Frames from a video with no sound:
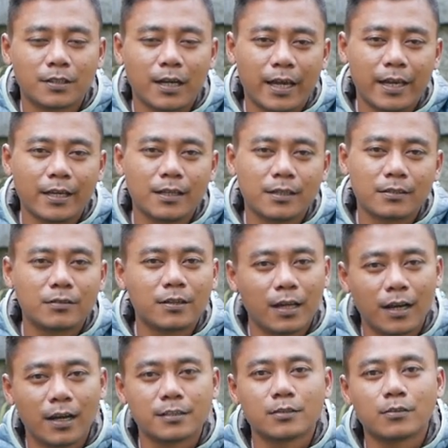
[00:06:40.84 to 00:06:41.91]
naik
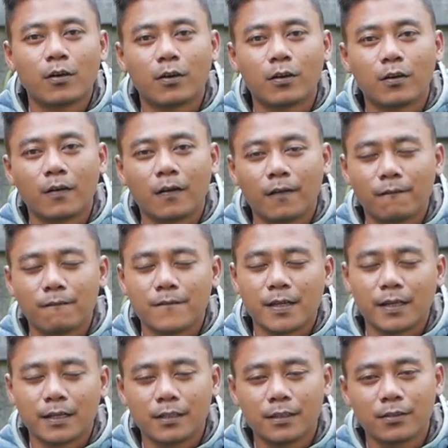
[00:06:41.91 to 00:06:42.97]
udah langsung on
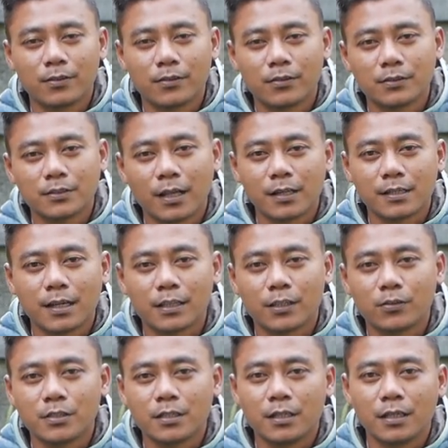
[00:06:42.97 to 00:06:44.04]
nah gitu salah
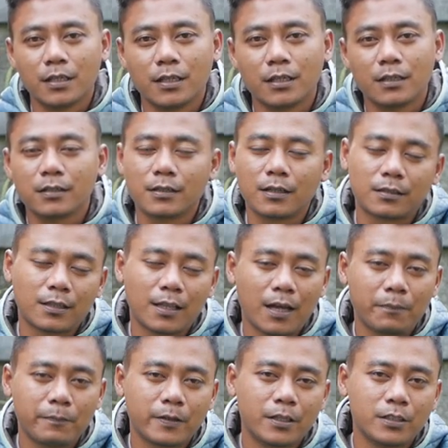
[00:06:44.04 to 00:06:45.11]
satu ciri
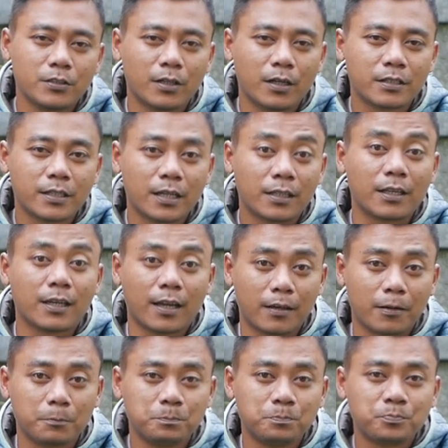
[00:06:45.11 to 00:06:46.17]
getar dan juga
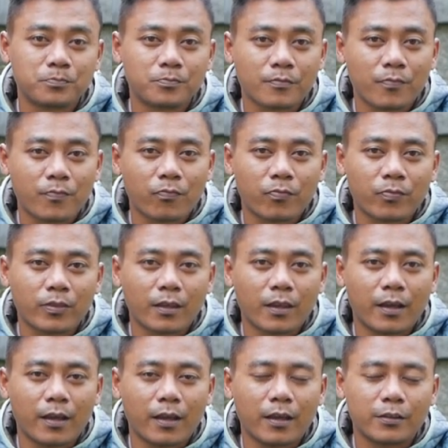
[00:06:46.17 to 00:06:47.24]
settingan
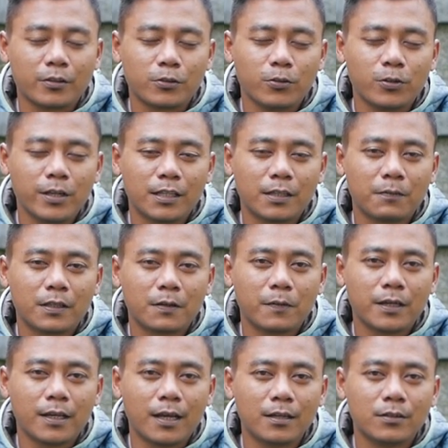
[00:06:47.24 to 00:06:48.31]
ya, itu dulu ya
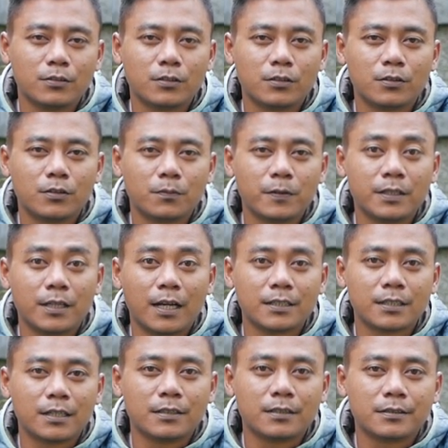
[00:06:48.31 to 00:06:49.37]
teman-teman ya untuk
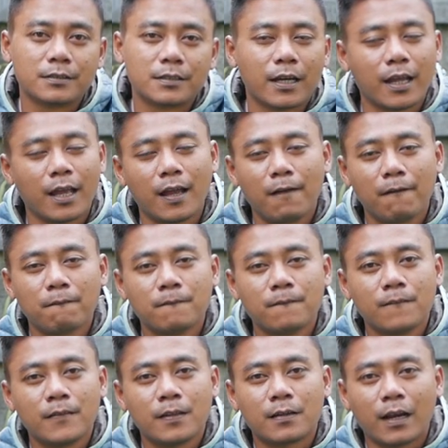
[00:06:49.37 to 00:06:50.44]
penjelasan saya
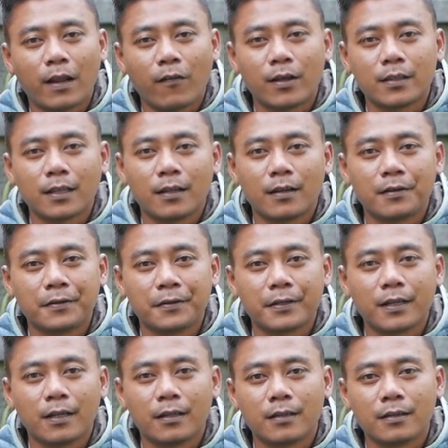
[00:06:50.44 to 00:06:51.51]
perawatan
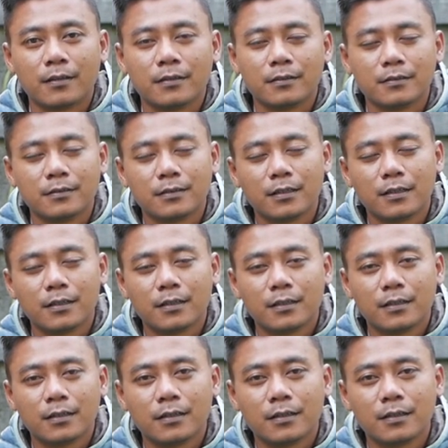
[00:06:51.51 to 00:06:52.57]
dan
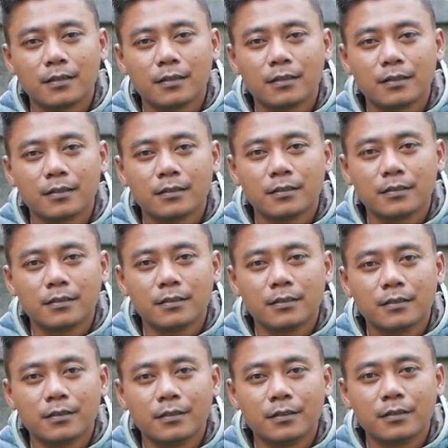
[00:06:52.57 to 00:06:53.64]
uh,
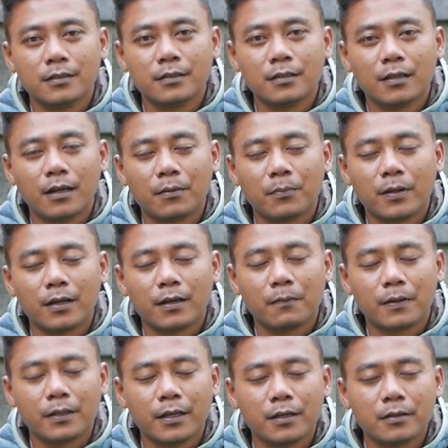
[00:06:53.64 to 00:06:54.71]
apa
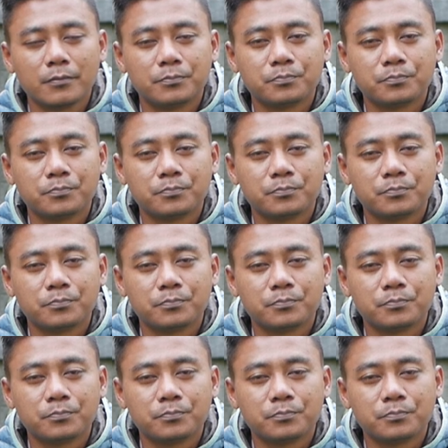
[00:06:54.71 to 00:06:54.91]
namanya